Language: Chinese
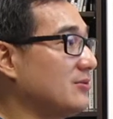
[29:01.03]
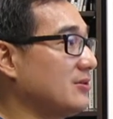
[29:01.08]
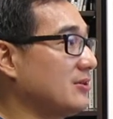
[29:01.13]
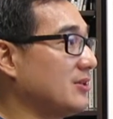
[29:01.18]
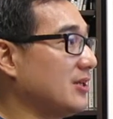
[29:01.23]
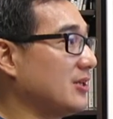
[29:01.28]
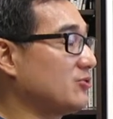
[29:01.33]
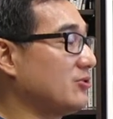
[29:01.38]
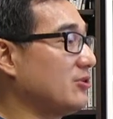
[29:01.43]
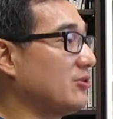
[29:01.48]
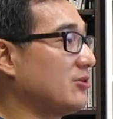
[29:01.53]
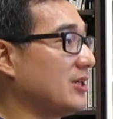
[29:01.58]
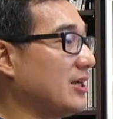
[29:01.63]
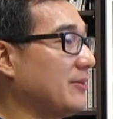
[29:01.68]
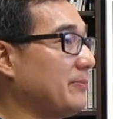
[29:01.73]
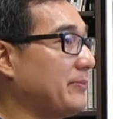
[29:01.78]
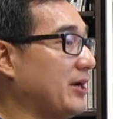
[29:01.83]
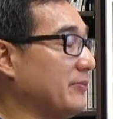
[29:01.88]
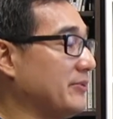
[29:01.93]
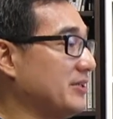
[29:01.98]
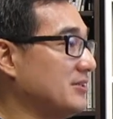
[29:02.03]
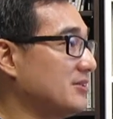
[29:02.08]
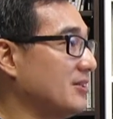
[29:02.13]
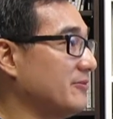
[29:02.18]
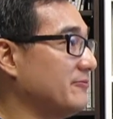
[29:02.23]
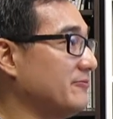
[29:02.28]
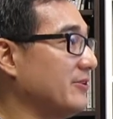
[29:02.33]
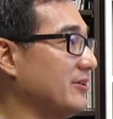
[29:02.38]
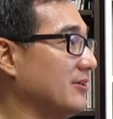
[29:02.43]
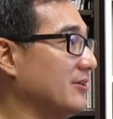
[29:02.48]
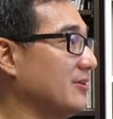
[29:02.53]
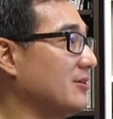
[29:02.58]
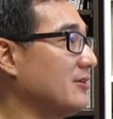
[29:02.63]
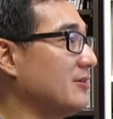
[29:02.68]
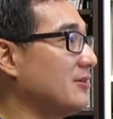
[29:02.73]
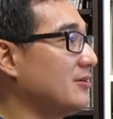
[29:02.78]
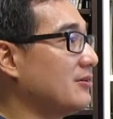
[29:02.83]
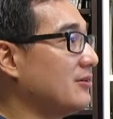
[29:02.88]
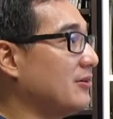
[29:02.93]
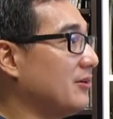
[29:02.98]
嗯、然后最后他表明身份。
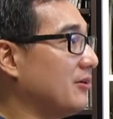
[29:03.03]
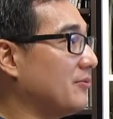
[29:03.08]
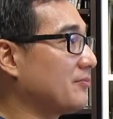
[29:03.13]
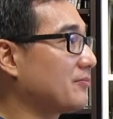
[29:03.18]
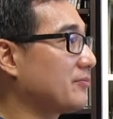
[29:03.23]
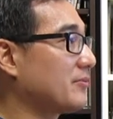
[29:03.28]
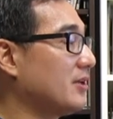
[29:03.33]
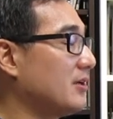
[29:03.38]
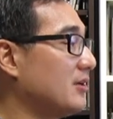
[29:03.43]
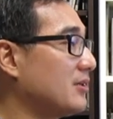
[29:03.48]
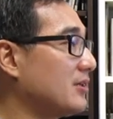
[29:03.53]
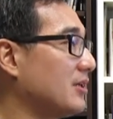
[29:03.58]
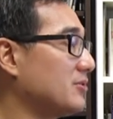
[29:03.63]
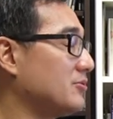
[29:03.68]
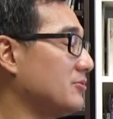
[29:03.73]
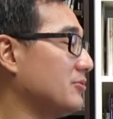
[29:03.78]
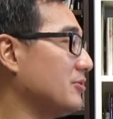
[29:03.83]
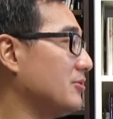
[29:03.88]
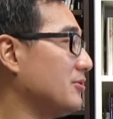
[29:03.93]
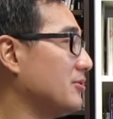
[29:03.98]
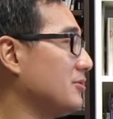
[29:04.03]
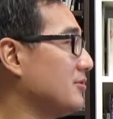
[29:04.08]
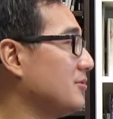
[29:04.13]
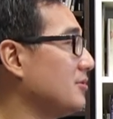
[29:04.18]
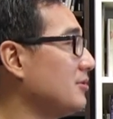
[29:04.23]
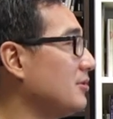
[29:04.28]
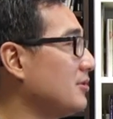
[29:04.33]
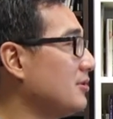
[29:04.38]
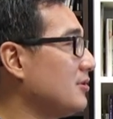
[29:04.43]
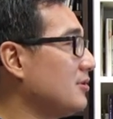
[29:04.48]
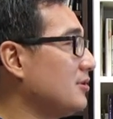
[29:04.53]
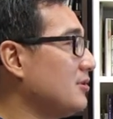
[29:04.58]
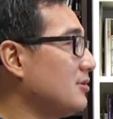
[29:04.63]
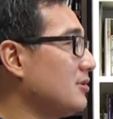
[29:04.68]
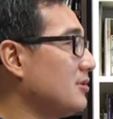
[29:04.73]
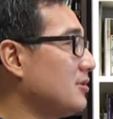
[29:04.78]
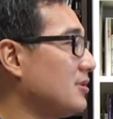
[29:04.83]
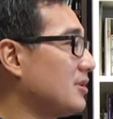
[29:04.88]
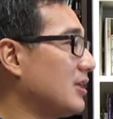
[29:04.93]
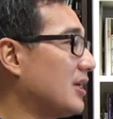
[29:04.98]
哦、嗯，他说
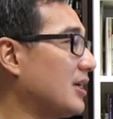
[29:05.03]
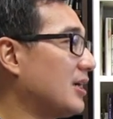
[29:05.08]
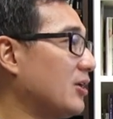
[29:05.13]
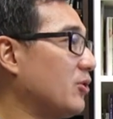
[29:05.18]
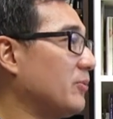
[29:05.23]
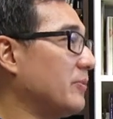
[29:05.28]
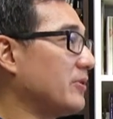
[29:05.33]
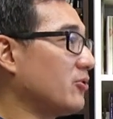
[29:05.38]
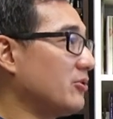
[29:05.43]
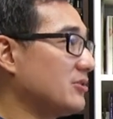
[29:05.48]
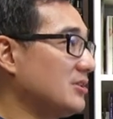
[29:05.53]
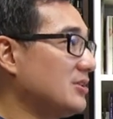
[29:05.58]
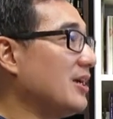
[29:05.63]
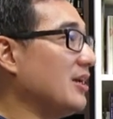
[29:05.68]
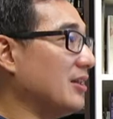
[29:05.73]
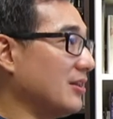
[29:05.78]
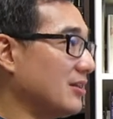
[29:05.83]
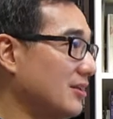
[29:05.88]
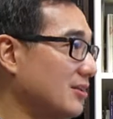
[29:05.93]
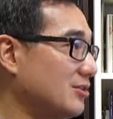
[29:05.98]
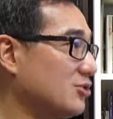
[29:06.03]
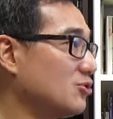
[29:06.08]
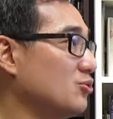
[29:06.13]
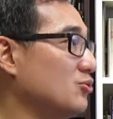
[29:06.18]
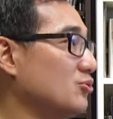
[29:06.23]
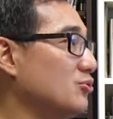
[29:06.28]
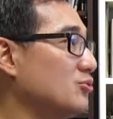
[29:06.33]
他看到我们东西很特殊。